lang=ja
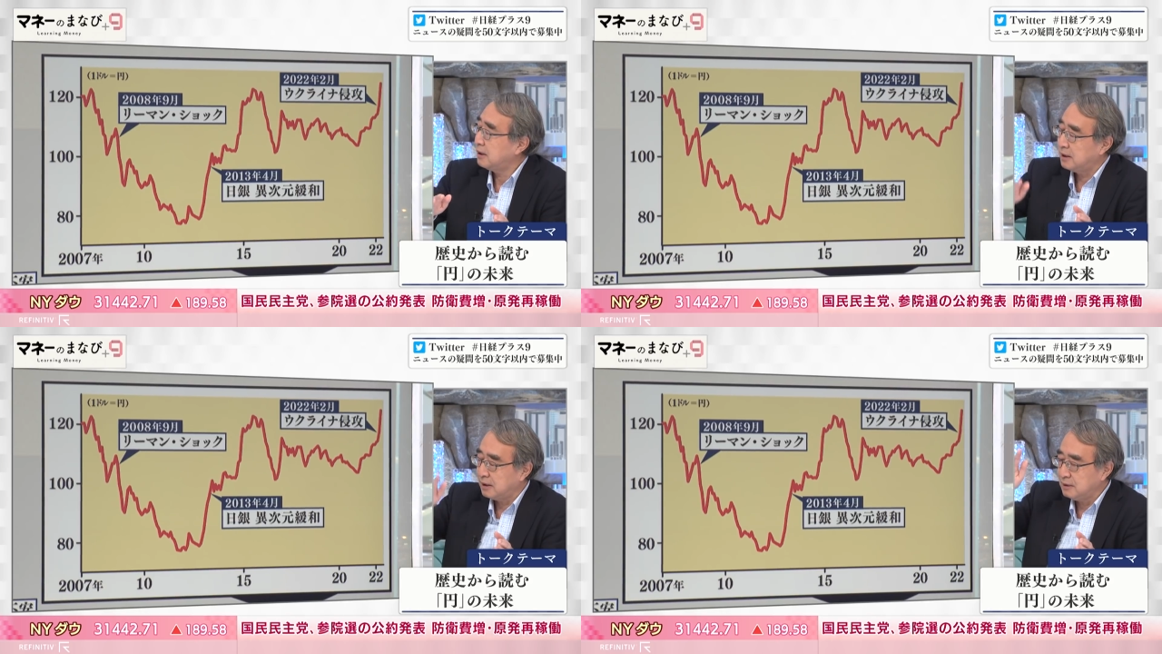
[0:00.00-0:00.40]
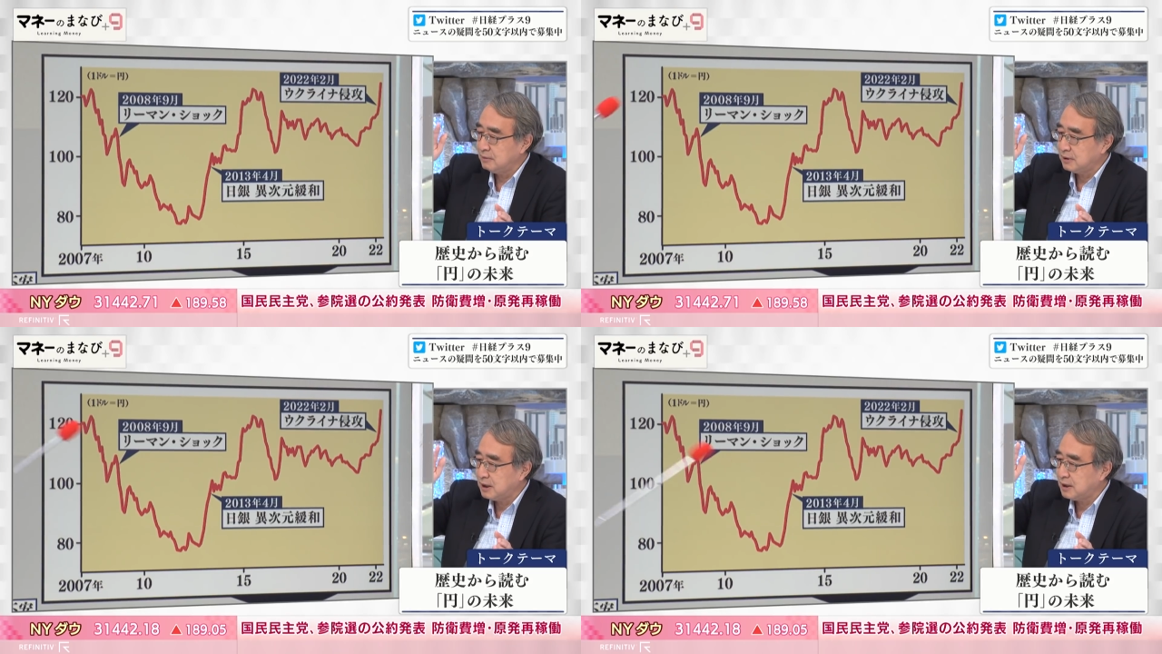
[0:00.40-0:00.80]
円
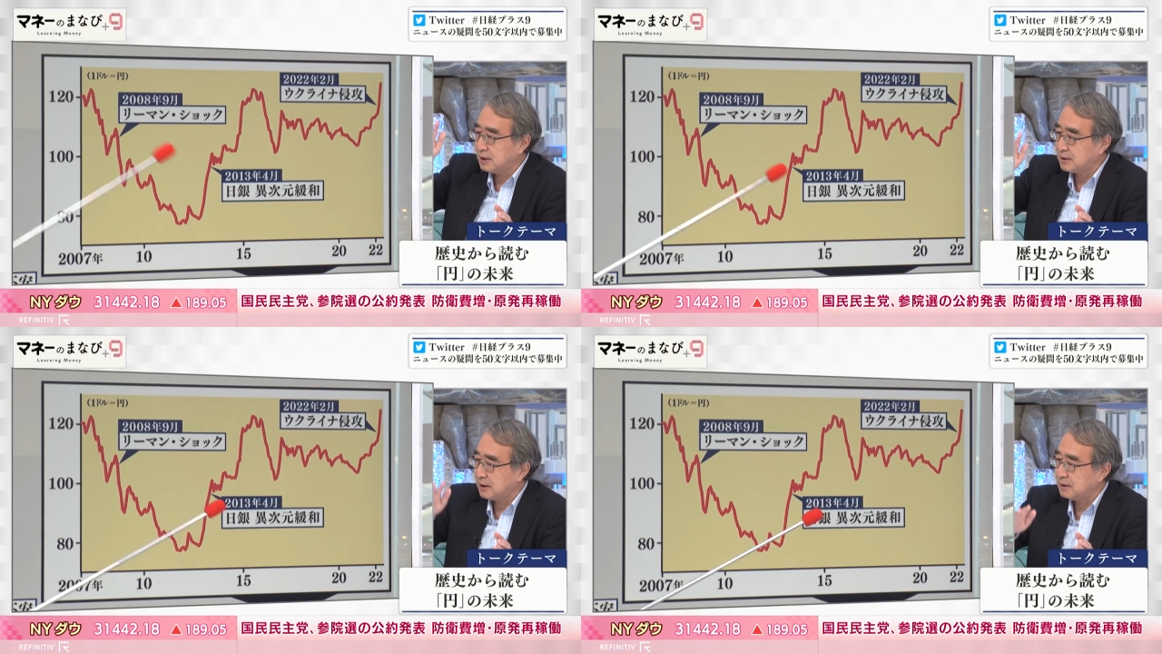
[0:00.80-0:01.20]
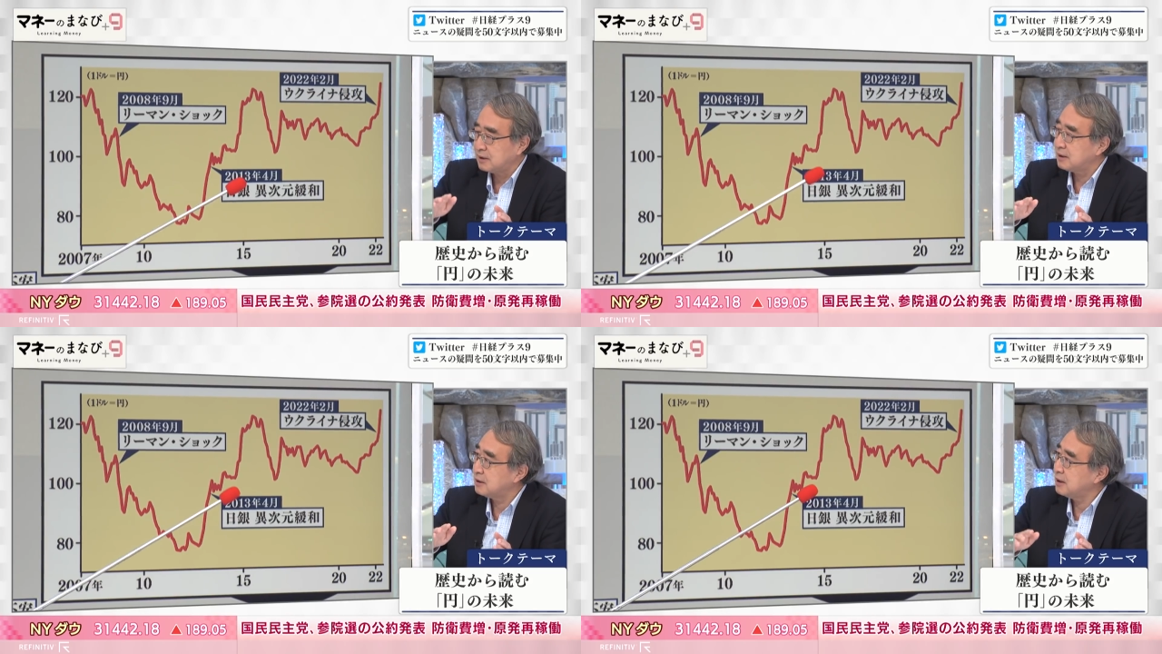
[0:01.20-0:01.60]
の金利が下がっ
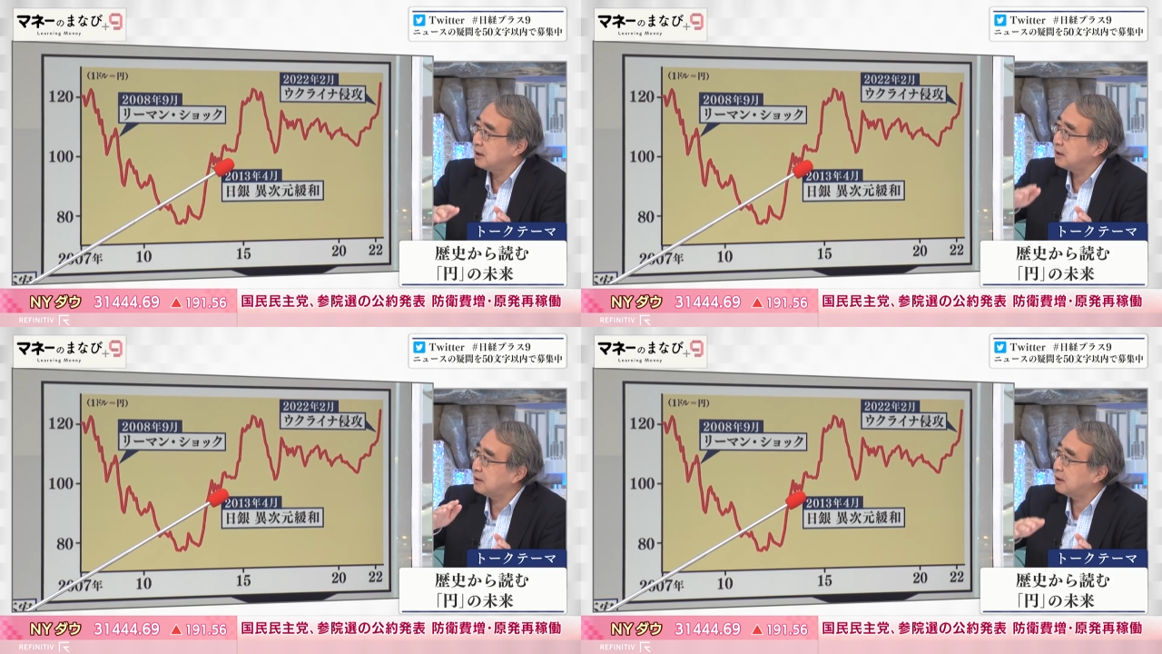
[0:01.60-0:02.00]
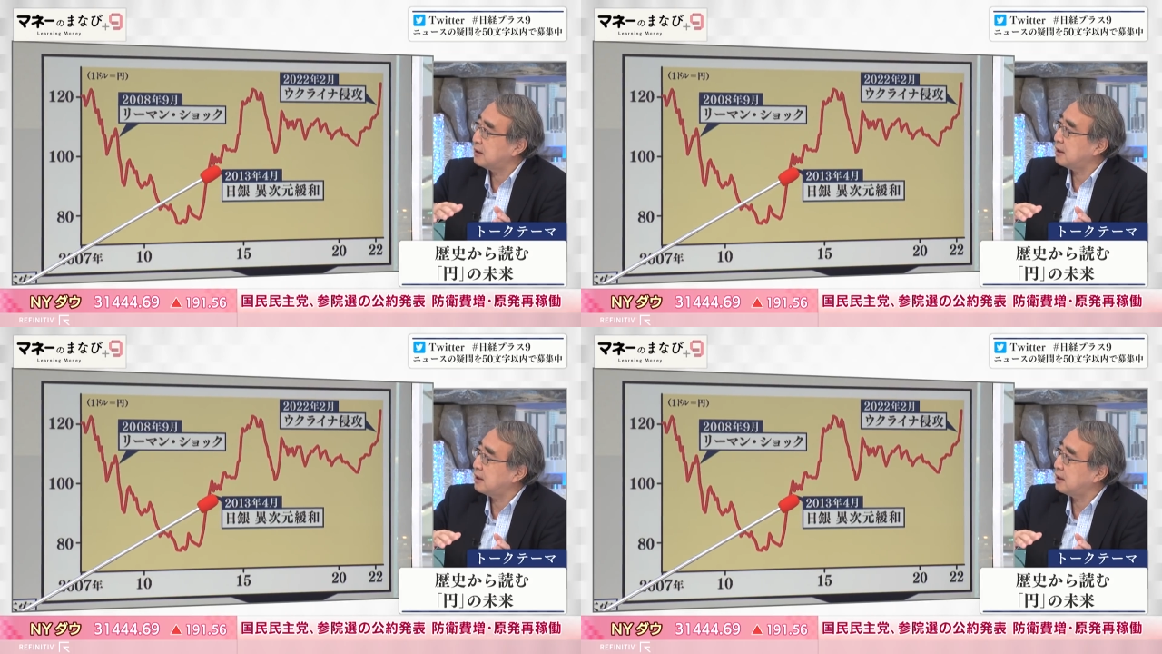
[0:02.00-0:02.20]
たんで円が